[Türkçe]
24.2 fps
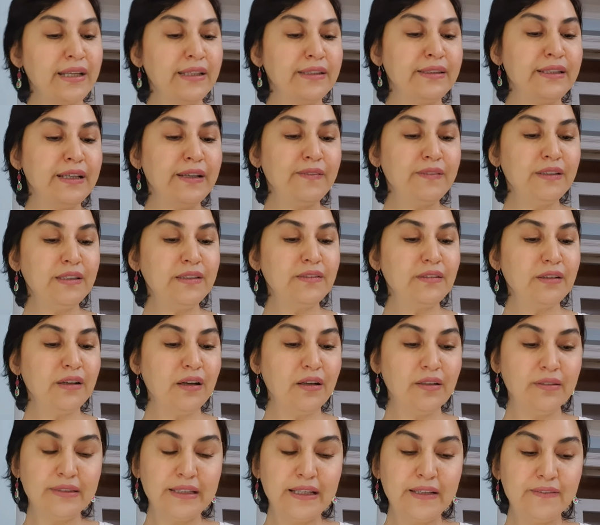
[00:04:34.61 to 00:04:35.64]
Devlet
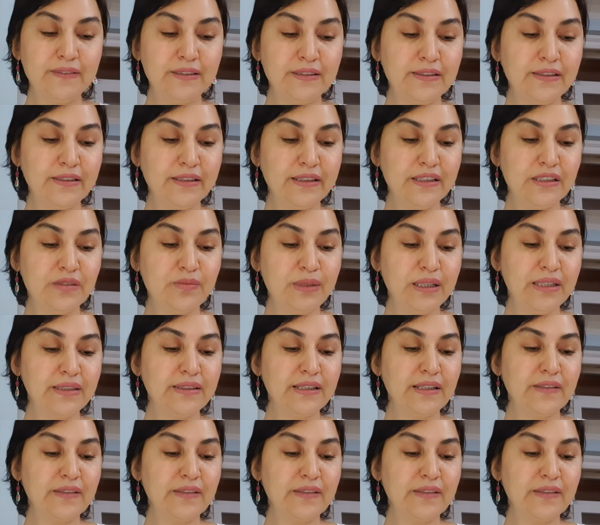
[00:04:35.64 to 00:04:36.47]
devlete girmek,